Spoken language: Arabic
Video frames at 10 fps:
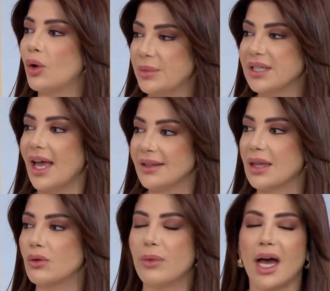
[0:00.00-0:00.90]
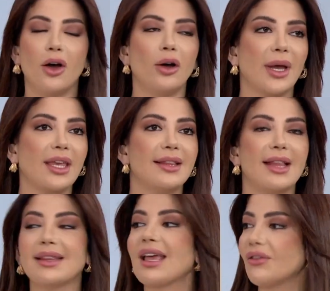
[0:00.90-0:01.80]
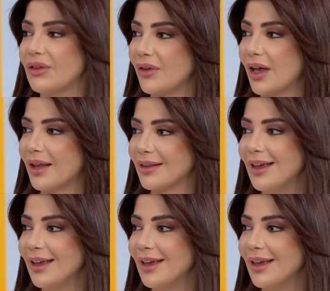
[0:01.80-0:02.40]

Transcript: وبيتحدثوا معاهم اكيد لا تكفي فقط